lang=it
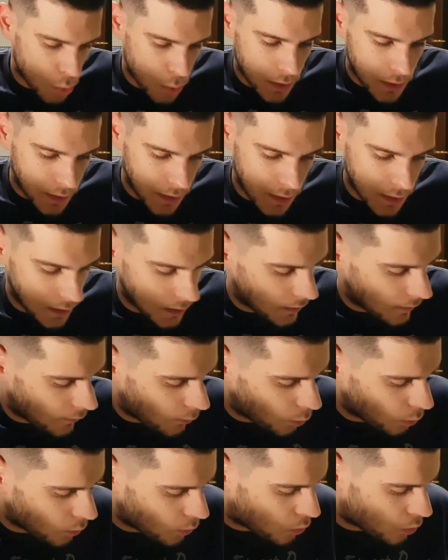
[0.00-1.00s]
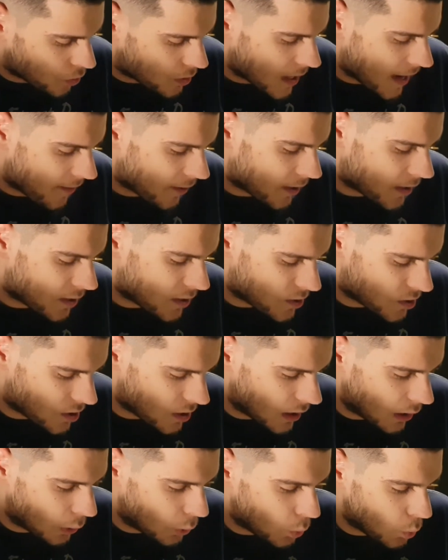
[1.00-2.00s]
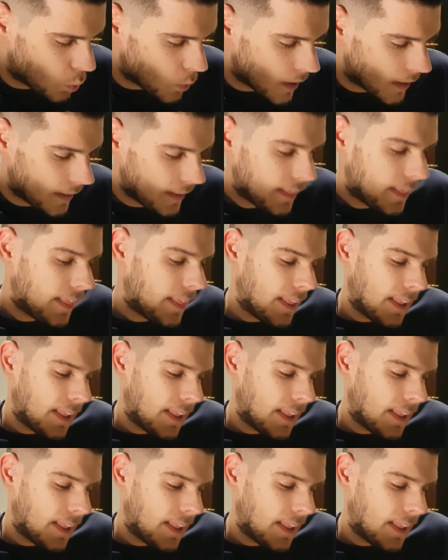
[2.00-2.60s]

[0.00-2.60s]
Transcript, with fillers: quindi ho voluto consigliare anche Sing 2.